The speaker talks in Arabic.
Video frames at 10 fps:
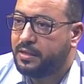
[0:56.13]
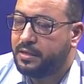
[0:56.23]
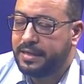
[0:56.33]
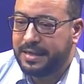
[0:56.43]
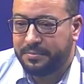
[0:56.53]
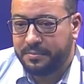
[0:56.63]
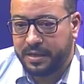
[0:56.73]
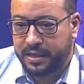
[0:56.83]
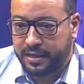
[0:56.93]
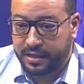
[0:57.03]
لا من
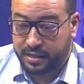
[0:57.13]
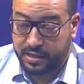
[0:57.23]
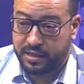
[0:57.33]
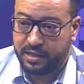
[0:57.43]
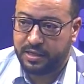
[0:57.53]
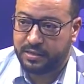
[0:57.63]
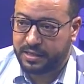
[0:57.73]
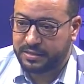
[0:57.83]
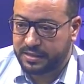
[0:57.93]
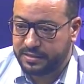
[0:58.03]
الحقيقه ك...
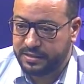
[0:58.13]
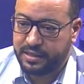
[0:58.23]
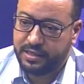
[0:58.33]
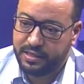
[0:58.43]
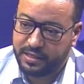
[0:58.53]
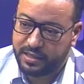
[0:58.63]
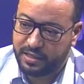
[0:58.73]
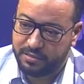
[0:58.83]
كتخطيط لا لاني انا